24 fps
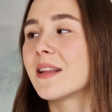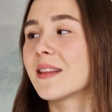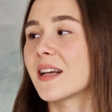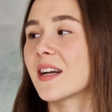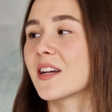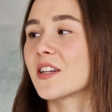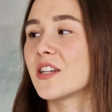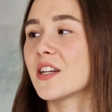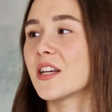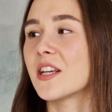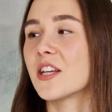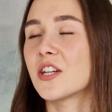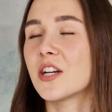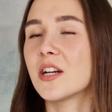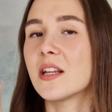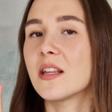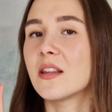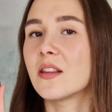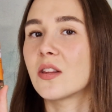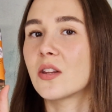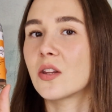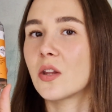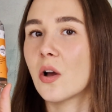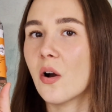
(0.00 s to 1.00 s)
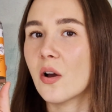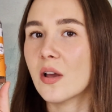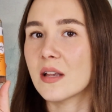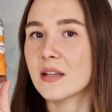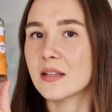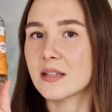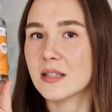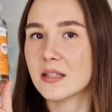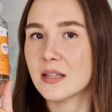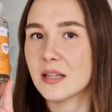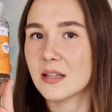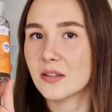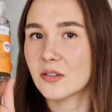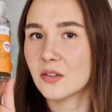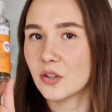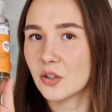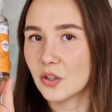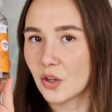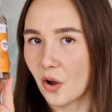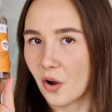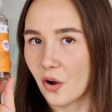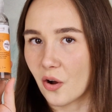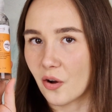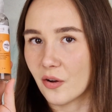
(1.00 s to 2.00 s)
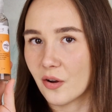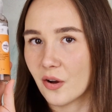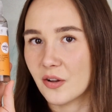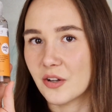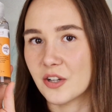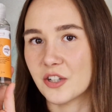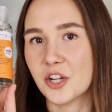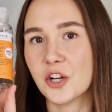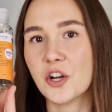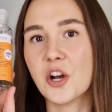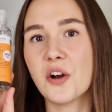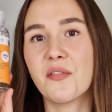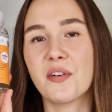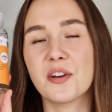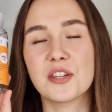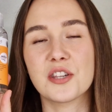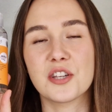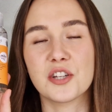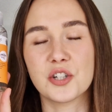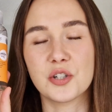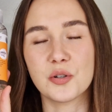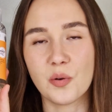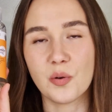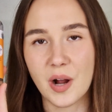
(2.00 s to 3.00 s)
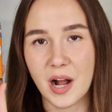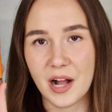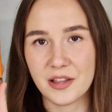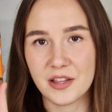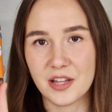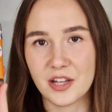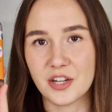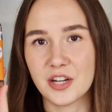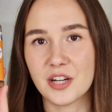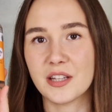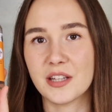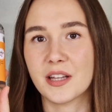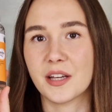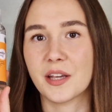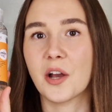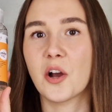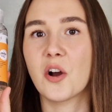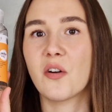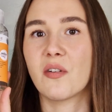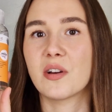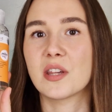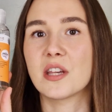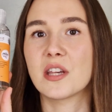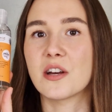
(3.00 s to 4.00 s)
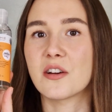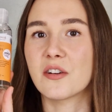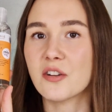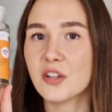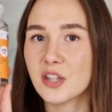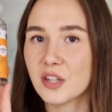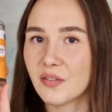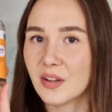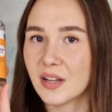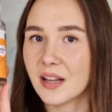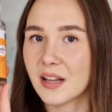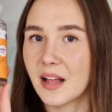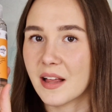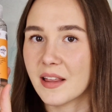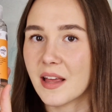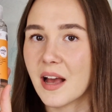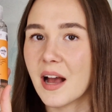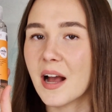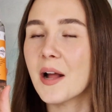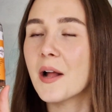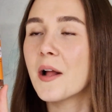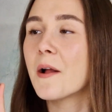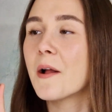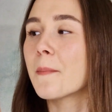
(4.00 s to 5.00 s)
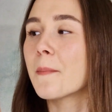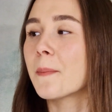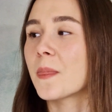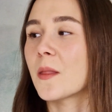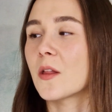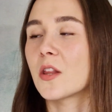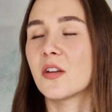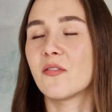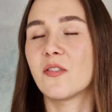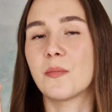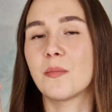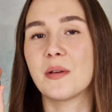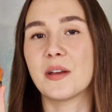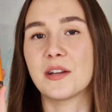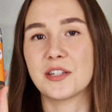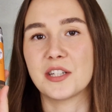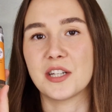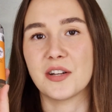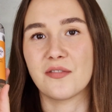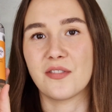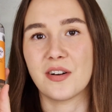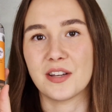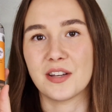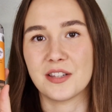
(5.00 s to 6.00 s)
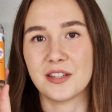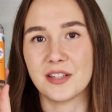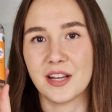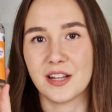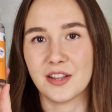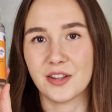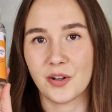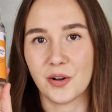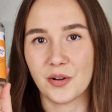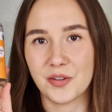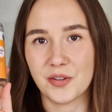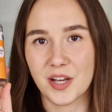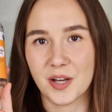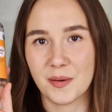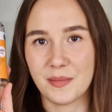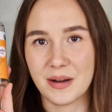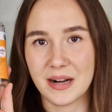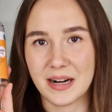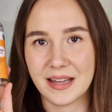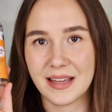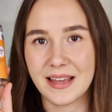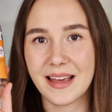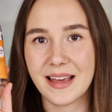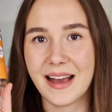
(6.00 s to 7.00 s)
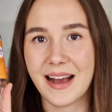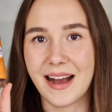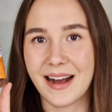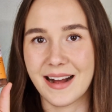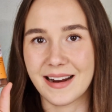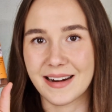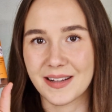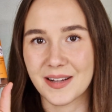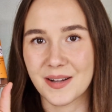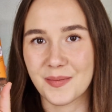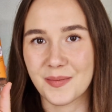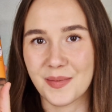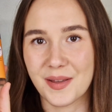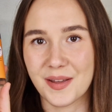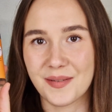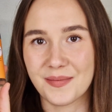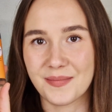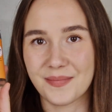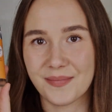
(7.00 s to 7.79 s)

Także jeżeli to jest to, czego właśnie szukacie, czyli takiego właśnie rozświetlenia, no to wybierzcie właśnie tonik marki Alkmi.